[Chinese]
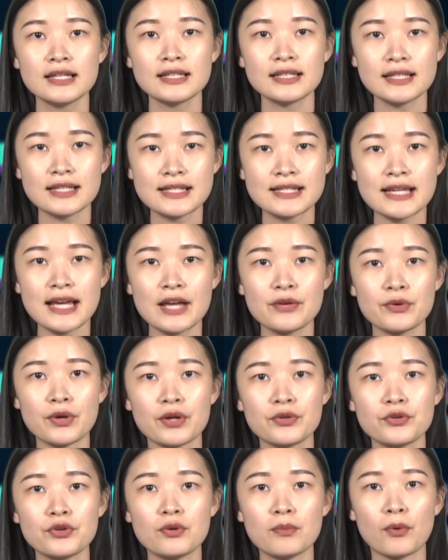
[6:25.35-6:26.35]
一切
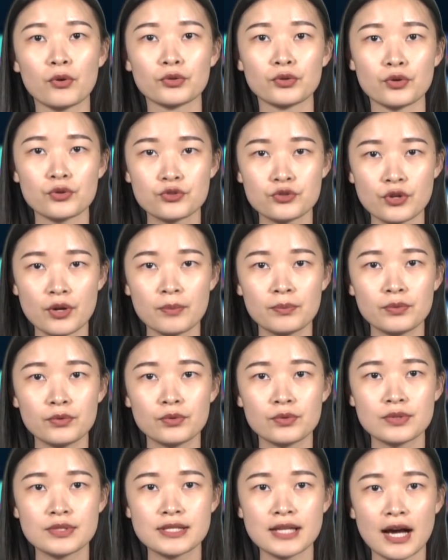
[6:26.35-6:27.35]
源于蒙牛宣
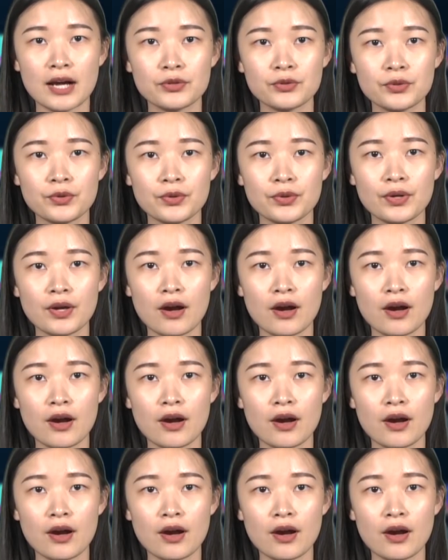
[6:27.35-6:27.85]
布将于